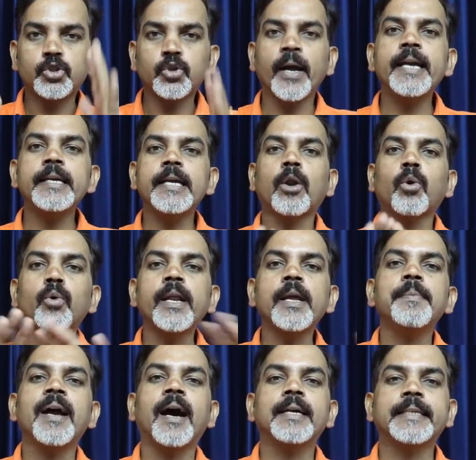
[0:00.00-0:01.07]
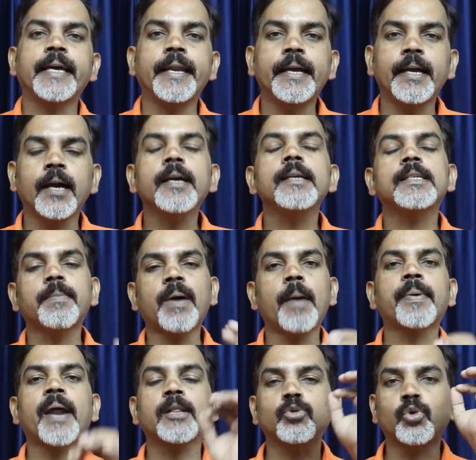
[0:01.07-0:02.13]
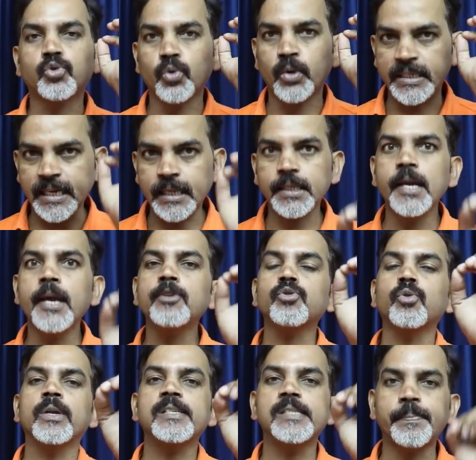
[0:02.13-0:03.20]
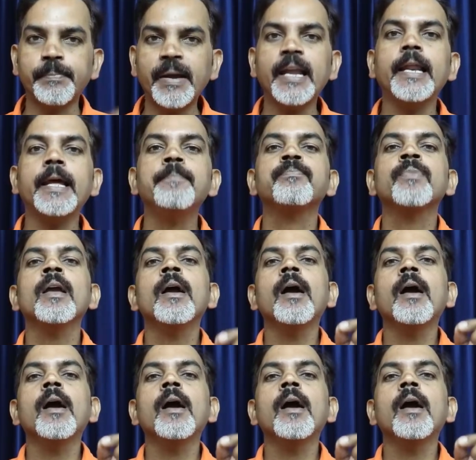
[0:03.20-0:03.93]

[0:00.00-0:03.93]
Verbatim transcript: जो है ये रूटीन में आ जाने का कि जब आप रात को सोने जाते हैं सोने से पहले